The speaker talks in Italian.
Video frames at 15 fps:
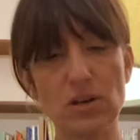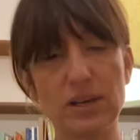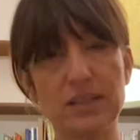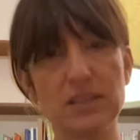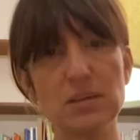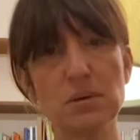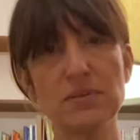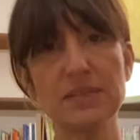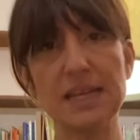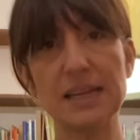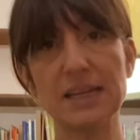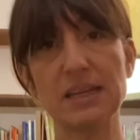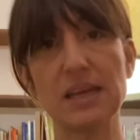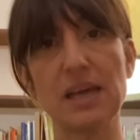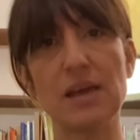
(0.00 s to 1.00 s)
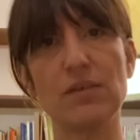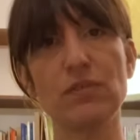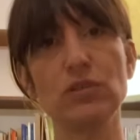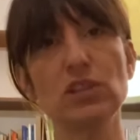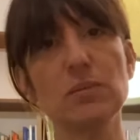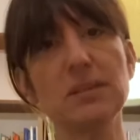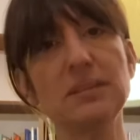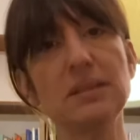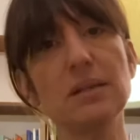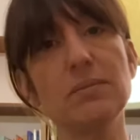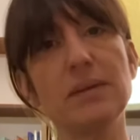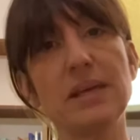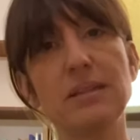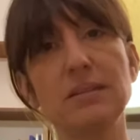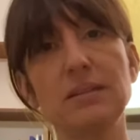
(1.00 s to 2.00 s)
Allora andiamo a vedere che
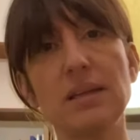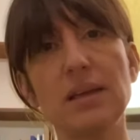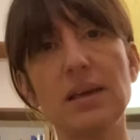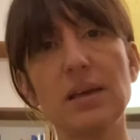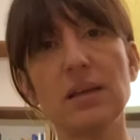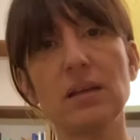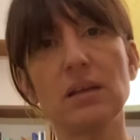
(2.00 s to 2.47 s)
fondamentalmente